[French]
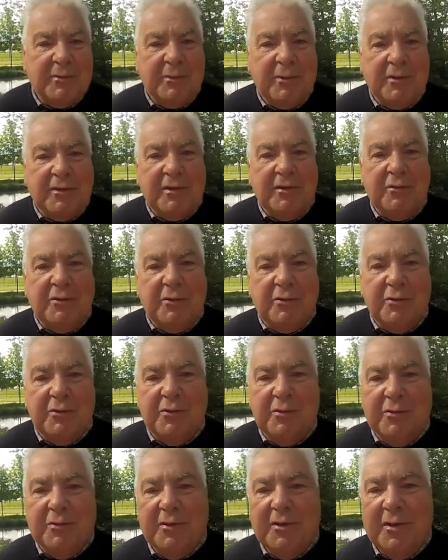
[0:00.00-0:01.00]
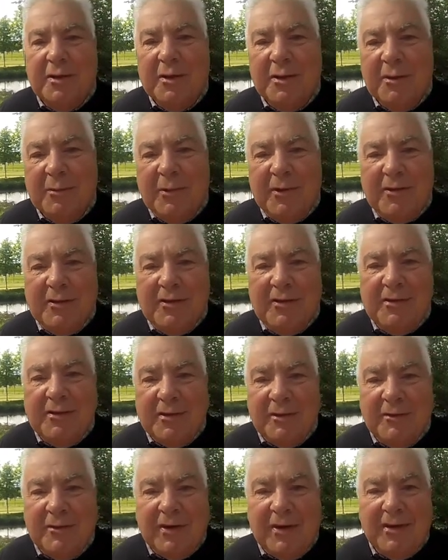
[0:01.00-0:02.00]
sportive au cou. Merci
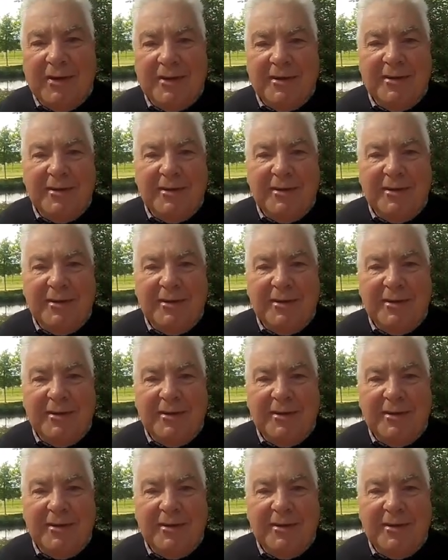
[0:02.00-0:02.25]
Stéphane.